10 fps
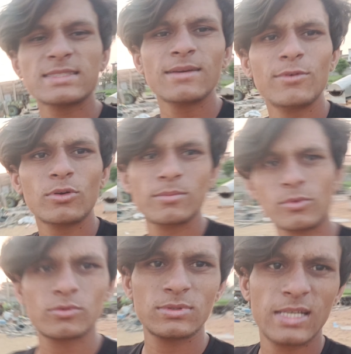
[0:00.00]
आज के ब्लॉग
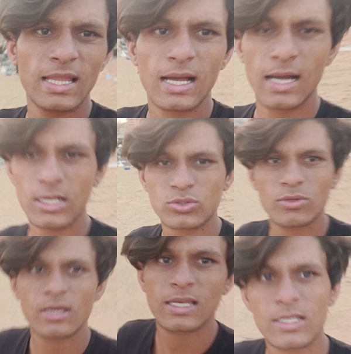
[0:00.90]
में कुछ ज़्यादा खास
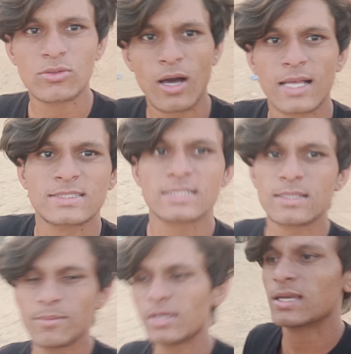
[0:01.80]
तो है नहीं तो आज का
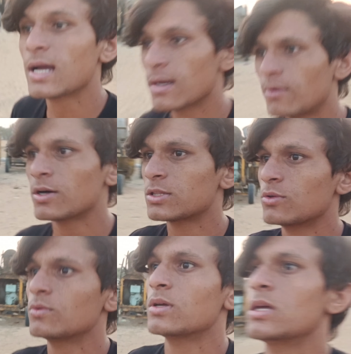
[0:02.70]
समय ना
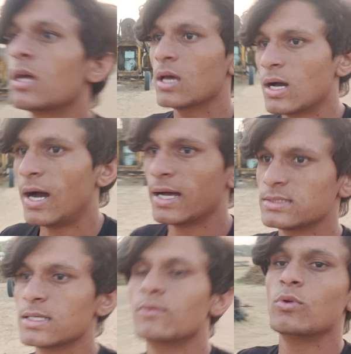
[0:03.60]
गवाते हुए
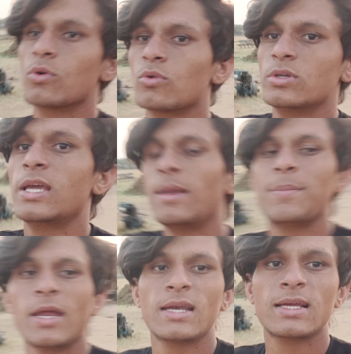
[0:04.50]
आज के ब्लॉग को यहीं
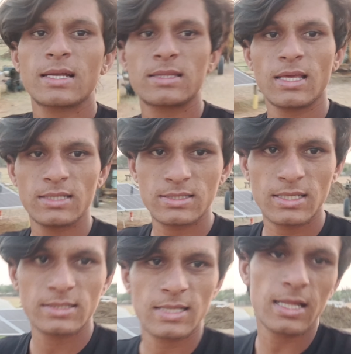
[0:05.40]
एंड करते हैं
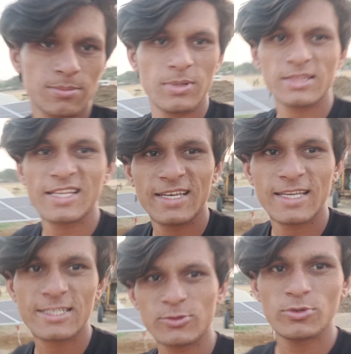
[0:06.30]
इसी के साथ मिलते हैं
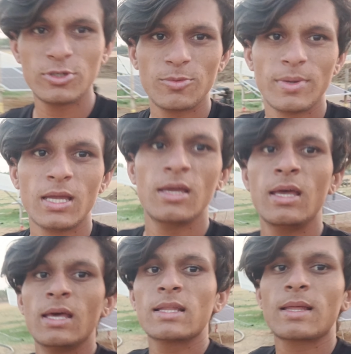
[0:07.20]
नेक्स्ट वीडियो में
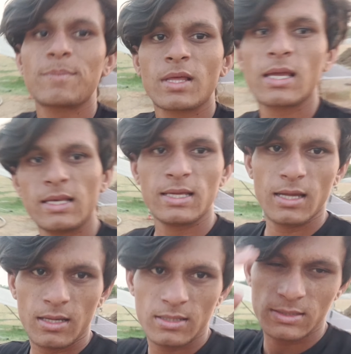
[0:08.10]
तब तक के
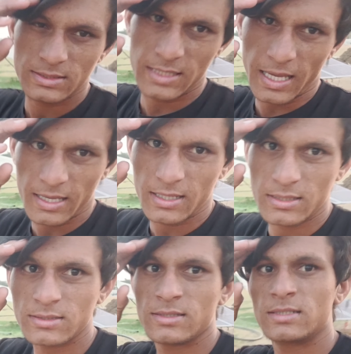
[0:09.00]
लिए जय
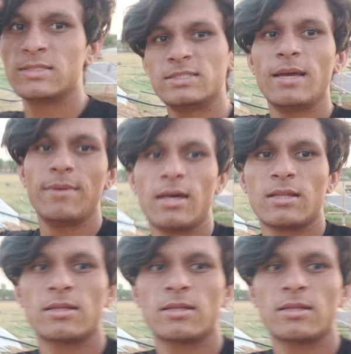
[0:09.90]
हिंद जय भारत